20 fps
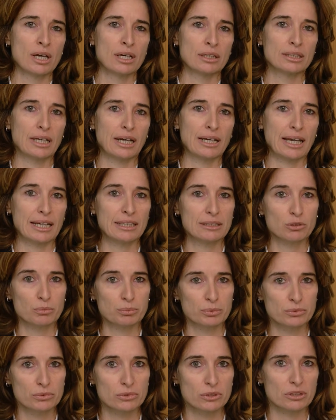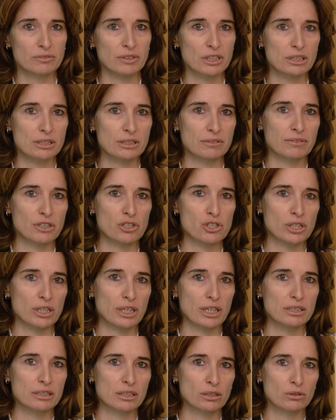Dall'altro punto di vista invece
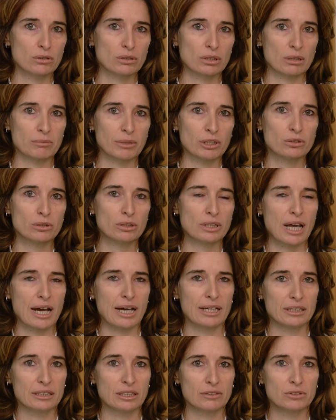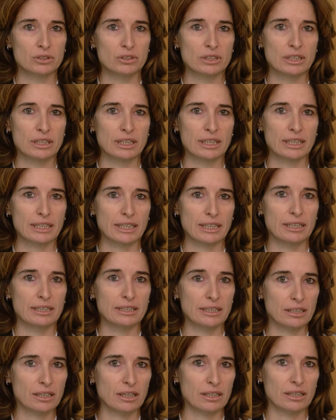che al settore amatoriale devo dire che
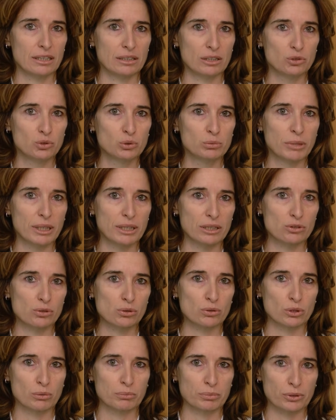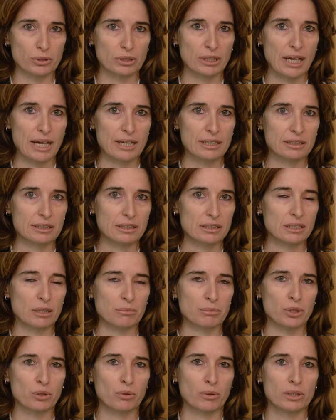lì eh, i numeri sono importanti sia
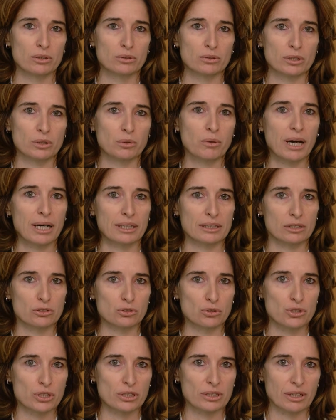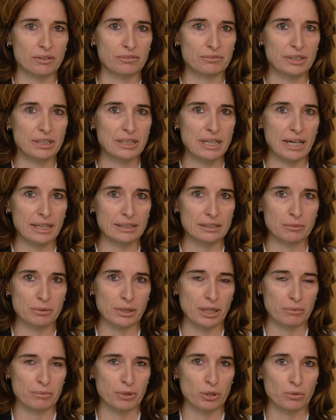per quanto riguarda società affiliate
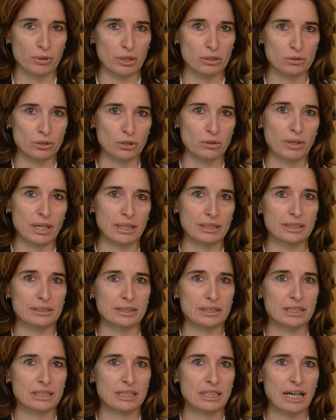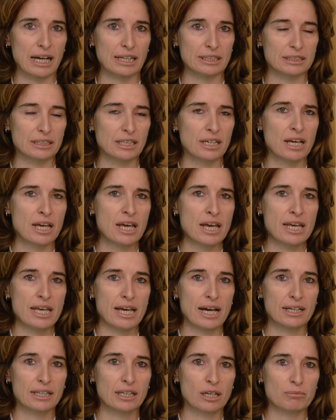che per quanto riguarda i tesserati e
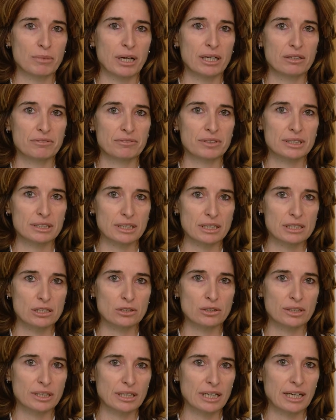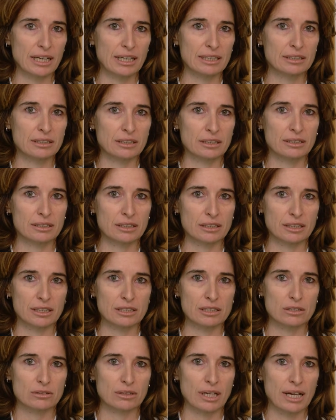anche manifestazioni di carattere
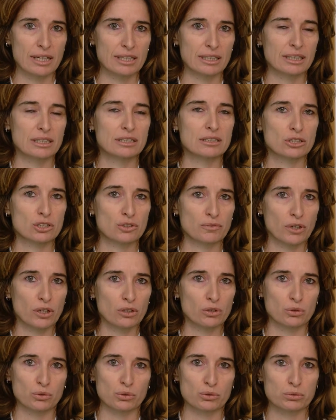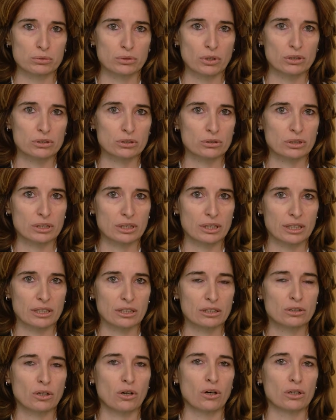internazionale che si svolgono sul nostro
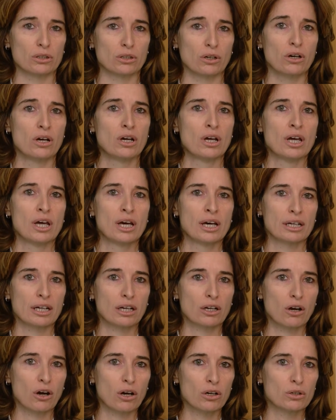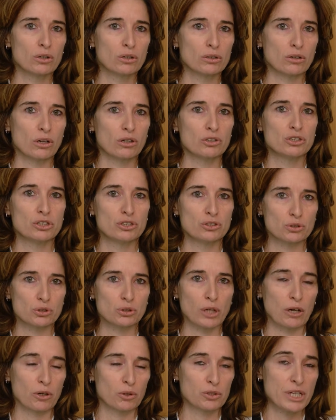territorio raccolgono ogni,
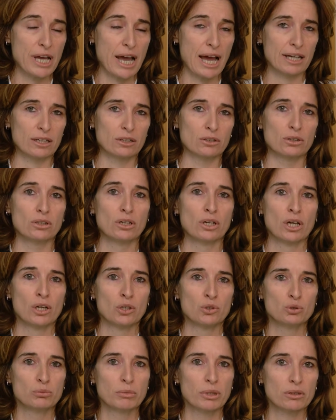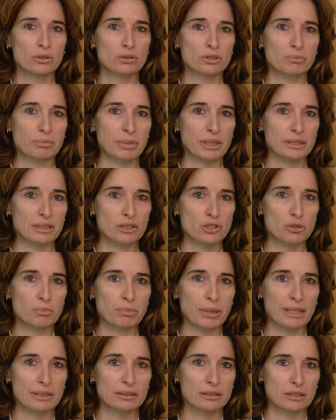ogni anno numerosi
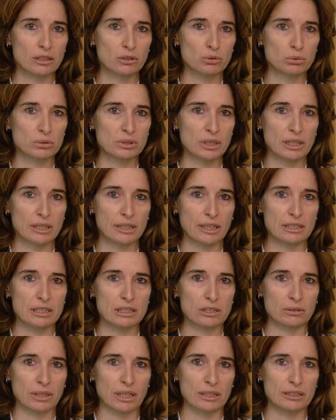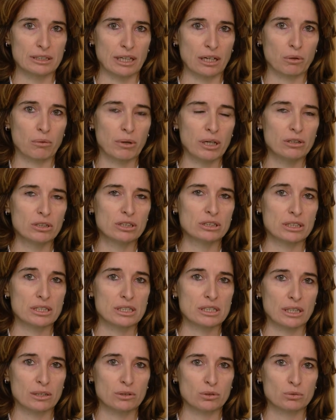partecipanti di tutte le nazionalità. Quello è
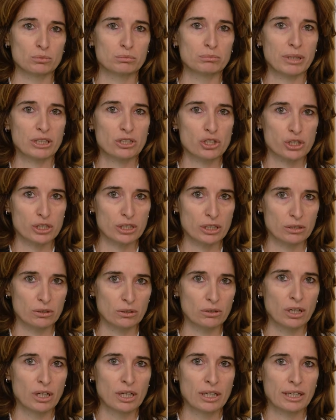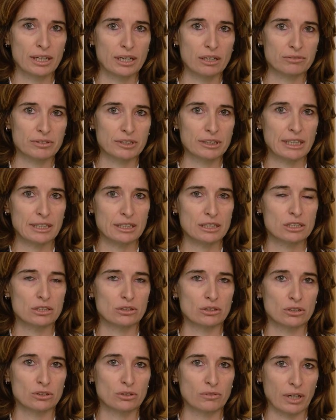senz'altro un bacino che la
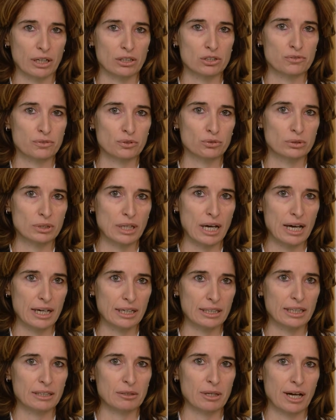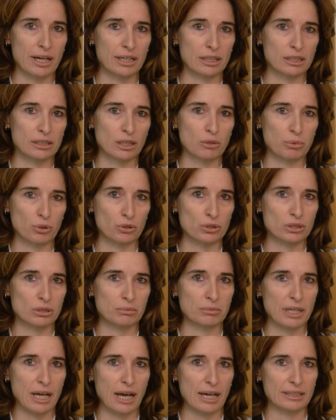federazione dovrà sfruttare anche nei
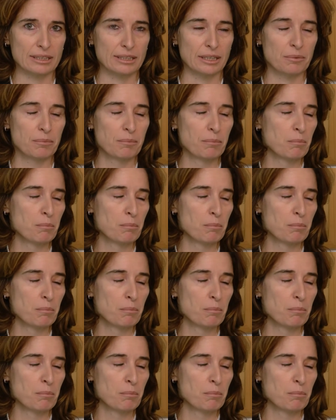prossimi anni.